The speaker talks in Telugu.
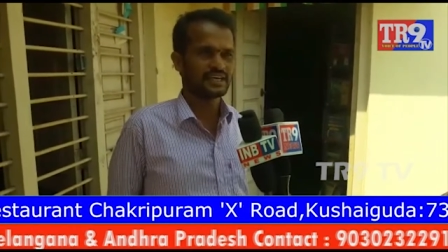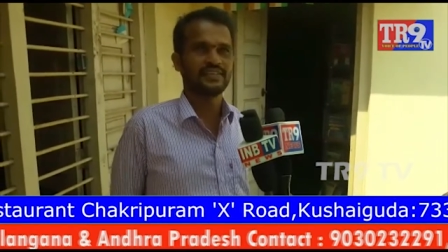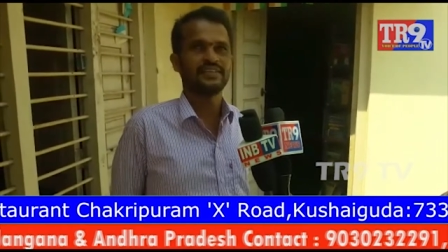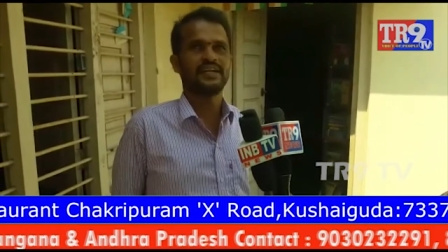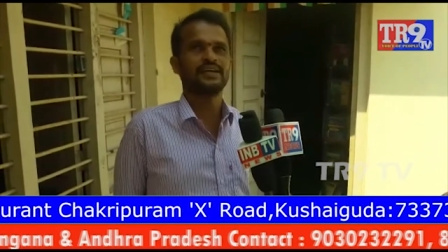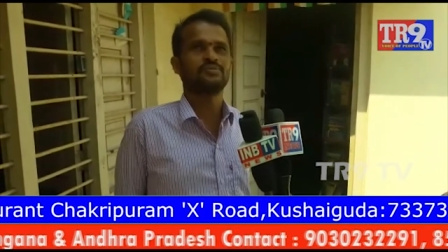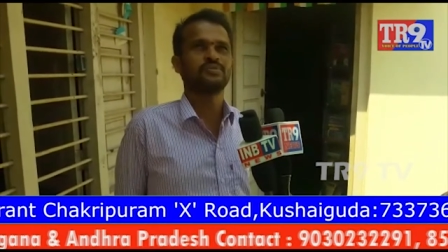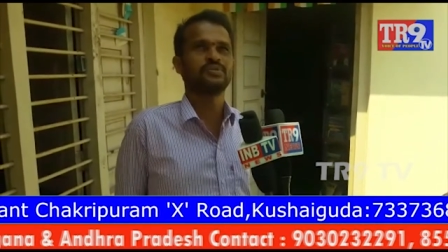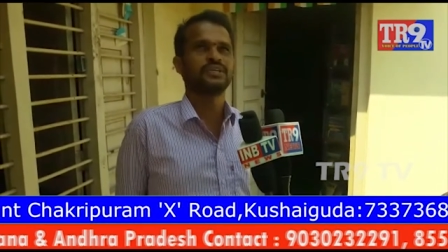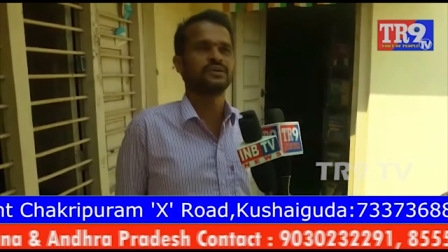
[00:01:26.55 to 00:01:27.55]
గ్రంథాలయం
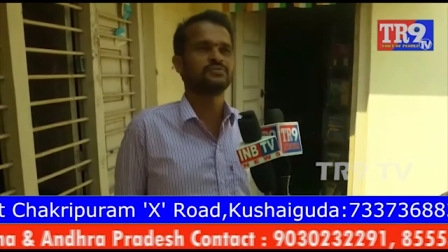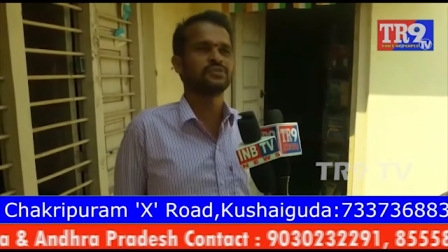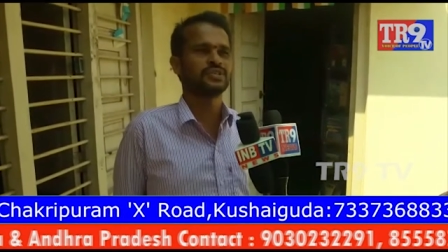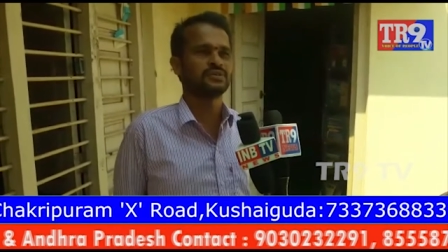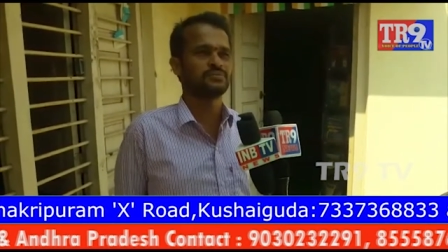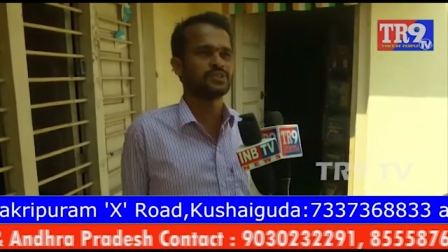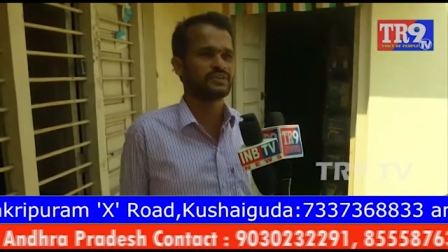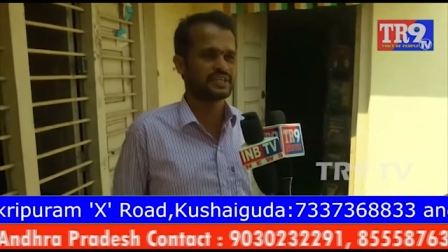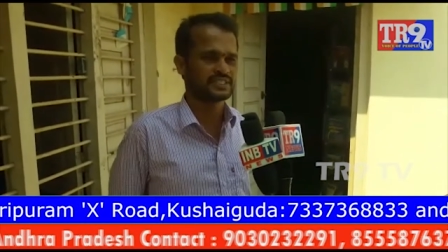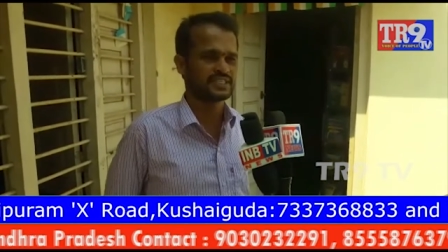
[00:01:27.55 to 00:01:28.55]
పూర్తిగా మూత
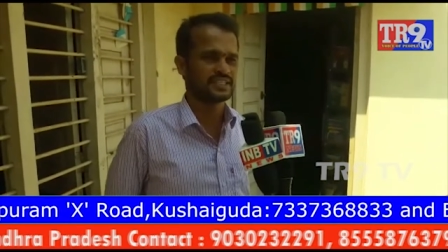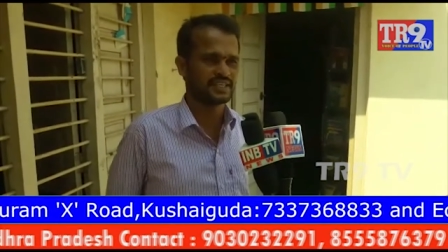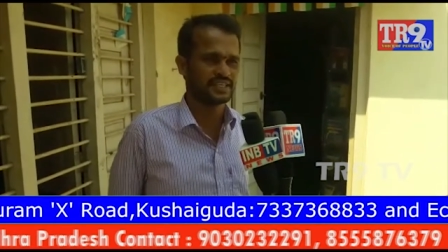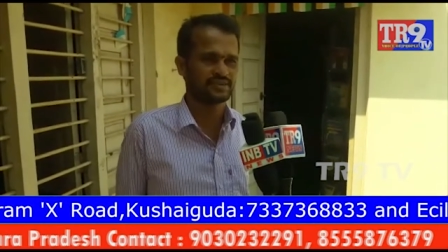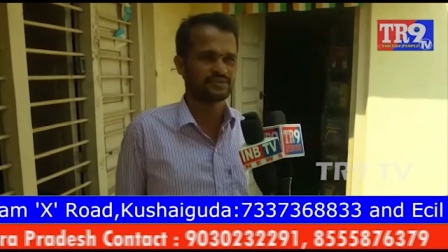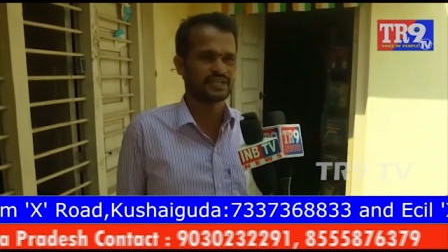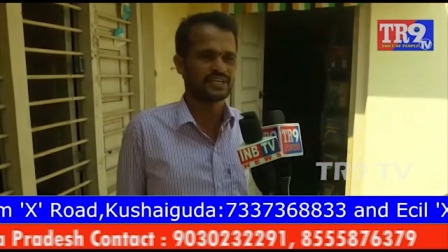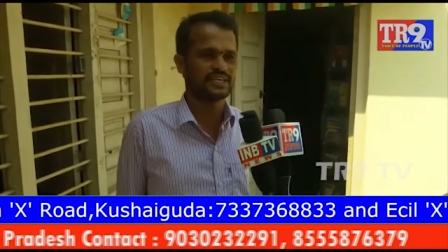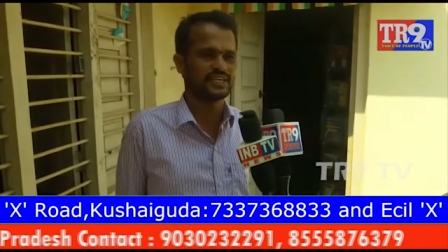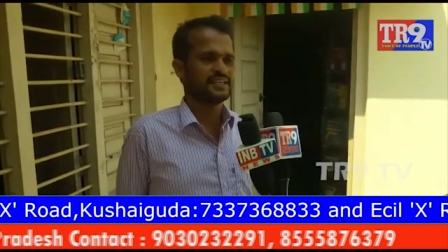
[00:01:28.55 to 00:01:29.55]
మూతపడే స్థితికి
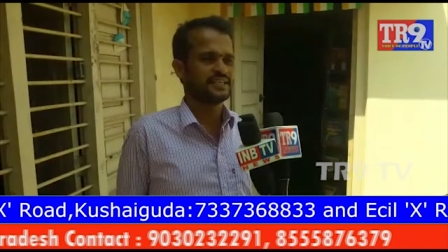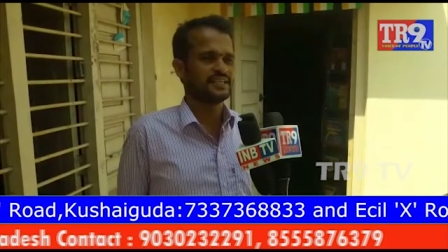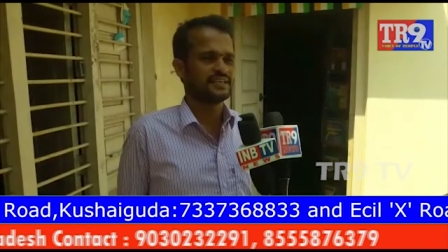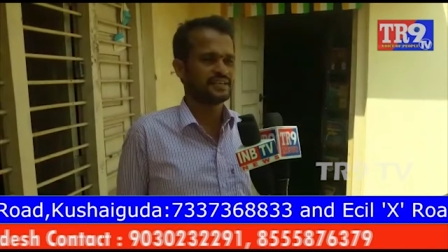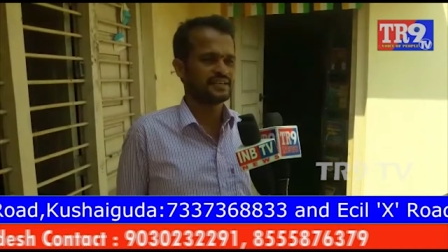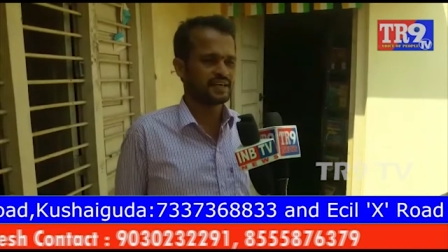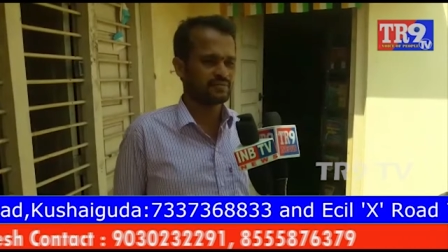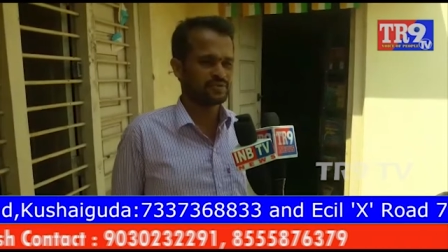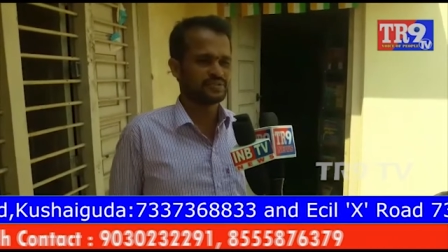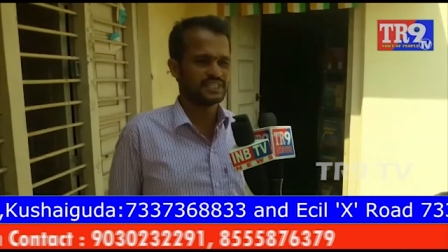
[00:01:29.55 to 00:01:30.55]
లేకుండా దీన్ని
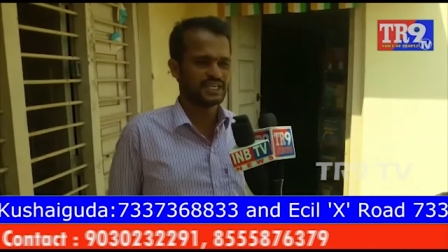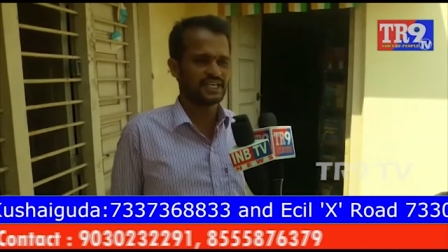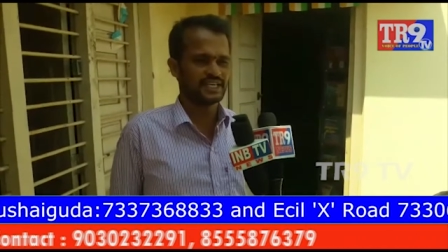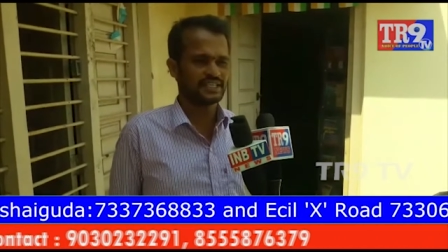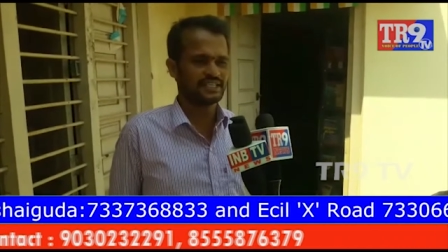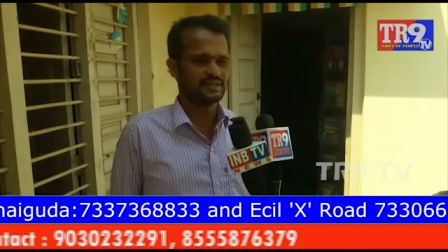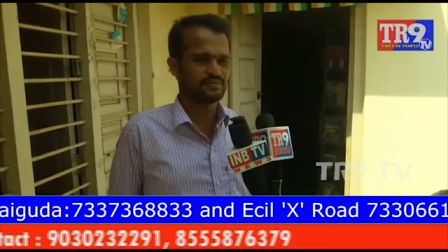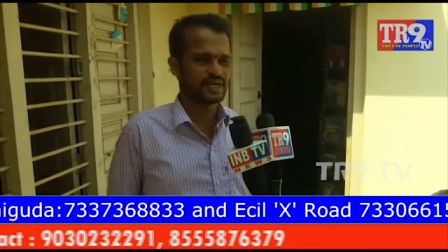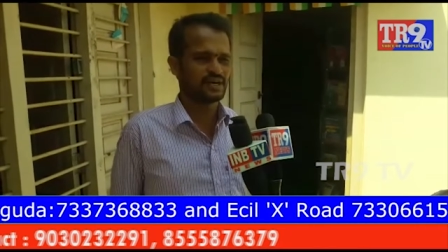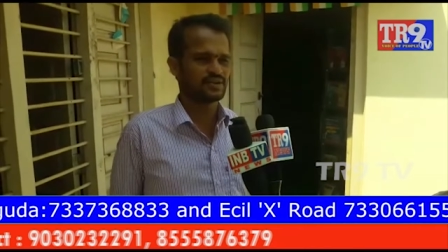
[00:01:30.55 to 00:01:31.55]
అభివృద్ధి చేయాలని
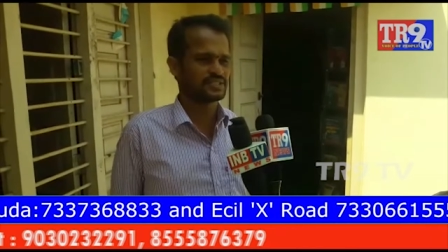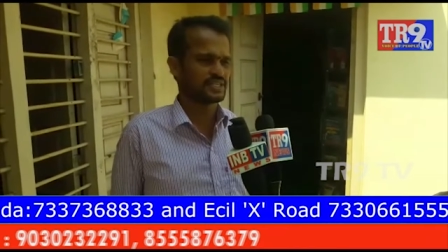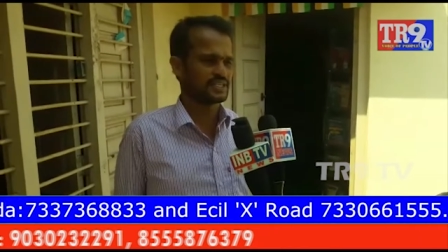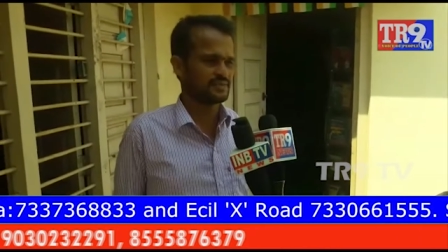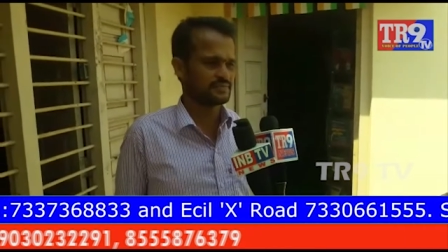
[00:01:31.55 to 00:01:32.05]
మా ఆలోచన